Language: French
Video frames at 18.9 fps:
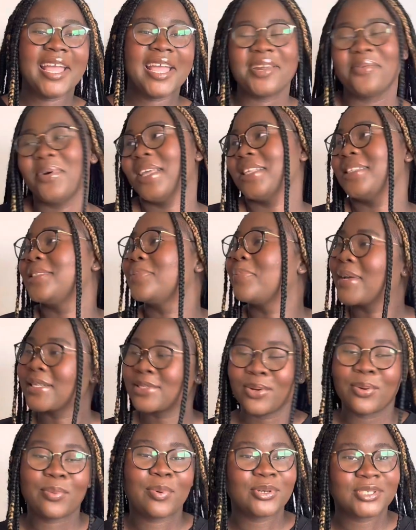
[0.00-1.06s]
Anyways,
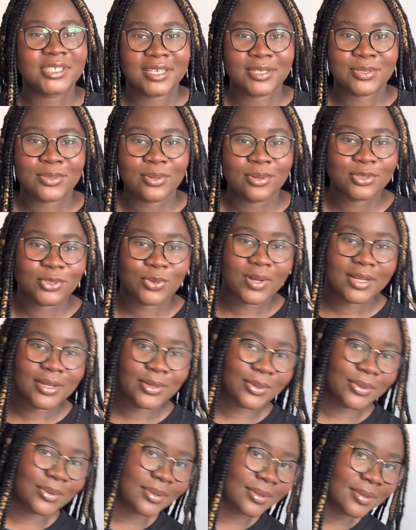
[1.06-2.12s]
passons aux prochaines chansons. Je crois
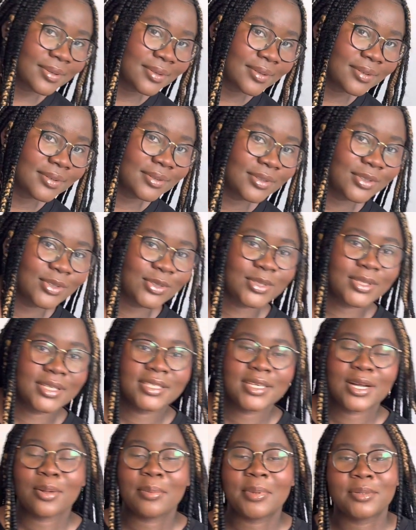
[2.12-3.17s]
que je suis
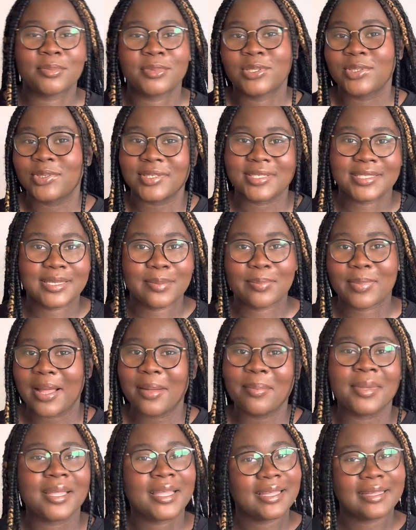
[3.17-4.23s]
déjà combien de minutes, je ne sais pas,
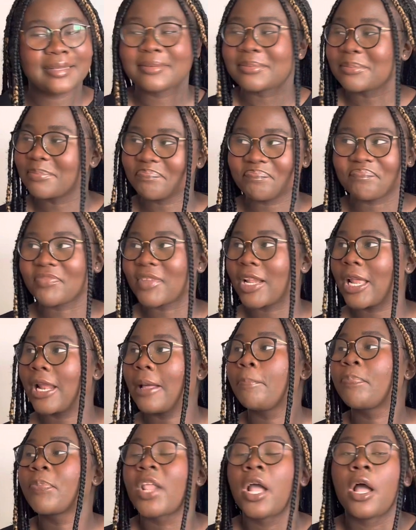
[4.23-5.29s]
mais...
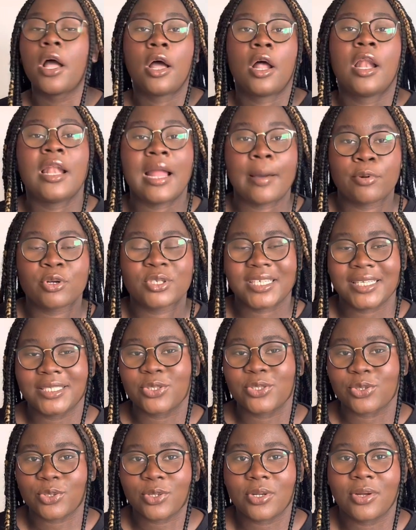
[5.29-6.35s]
La prochaine
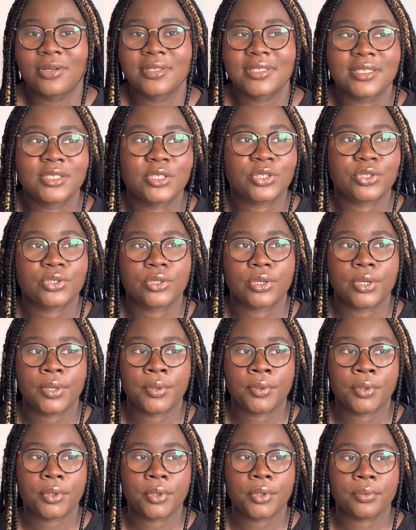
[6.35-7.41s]
chanson, c'est une
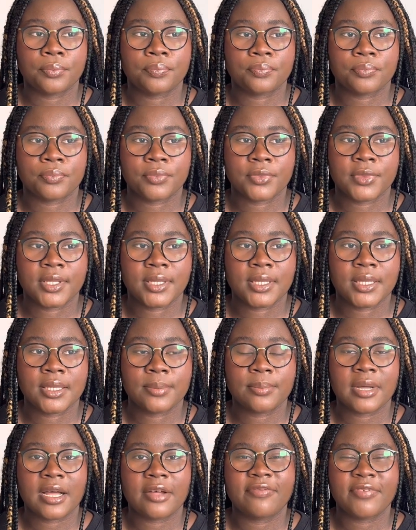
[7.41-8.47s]
chanson euh,
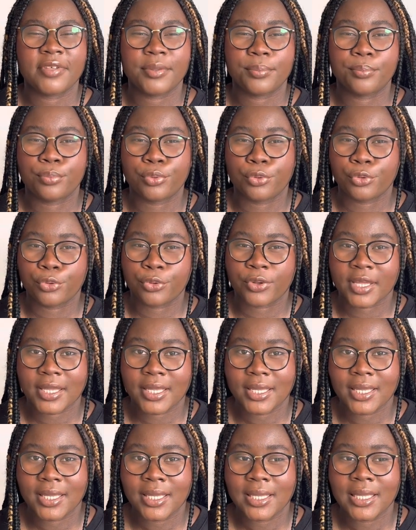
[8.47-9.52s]
qui m'a fait
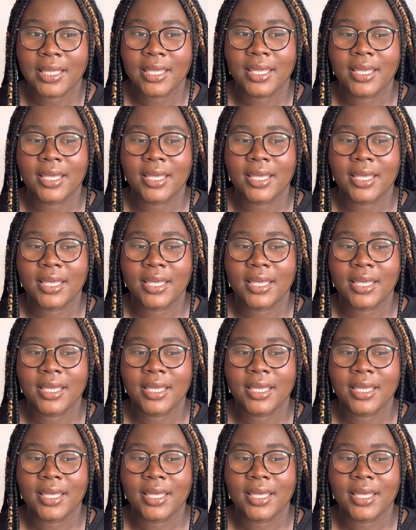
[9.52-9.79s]
pleurer.